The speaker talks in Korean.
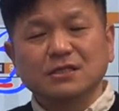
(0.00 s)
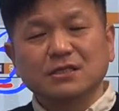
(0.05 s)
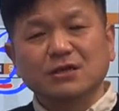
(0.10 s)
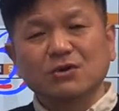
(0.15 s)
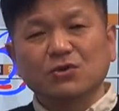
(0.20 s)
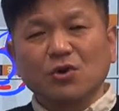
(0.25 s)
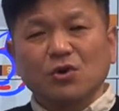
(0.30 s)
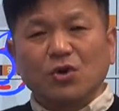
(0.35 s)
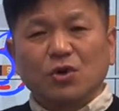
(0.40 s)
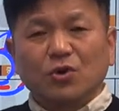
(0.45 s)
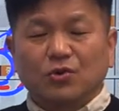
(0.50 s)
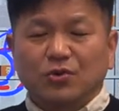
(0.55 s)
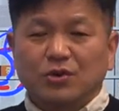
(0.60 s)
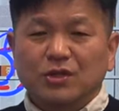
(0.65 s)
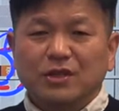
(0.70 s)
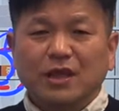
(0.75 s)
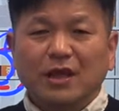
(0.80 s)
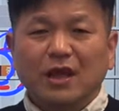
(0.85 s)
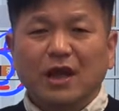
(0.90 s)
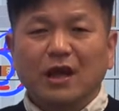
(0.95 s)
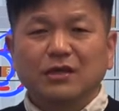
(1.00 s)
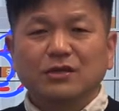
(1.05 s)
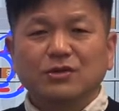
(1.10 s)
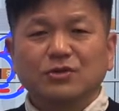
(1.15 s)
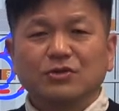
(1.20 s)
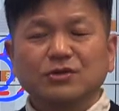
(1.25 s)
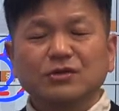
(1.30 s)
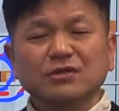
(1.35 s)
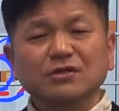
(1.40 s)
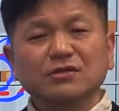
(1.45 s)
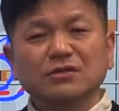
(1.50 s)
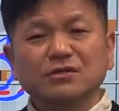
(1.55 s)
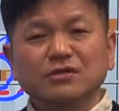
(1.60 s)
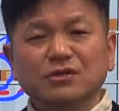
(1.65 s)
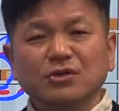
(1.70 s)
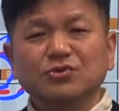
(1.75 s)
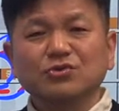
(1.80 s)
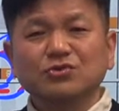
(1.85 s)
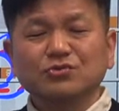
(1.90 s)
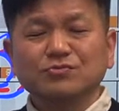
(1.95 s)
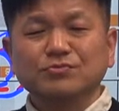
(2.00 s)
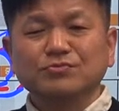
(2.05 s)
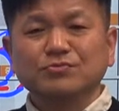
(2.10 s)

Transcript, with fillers: 그래서 고려대학교는 서류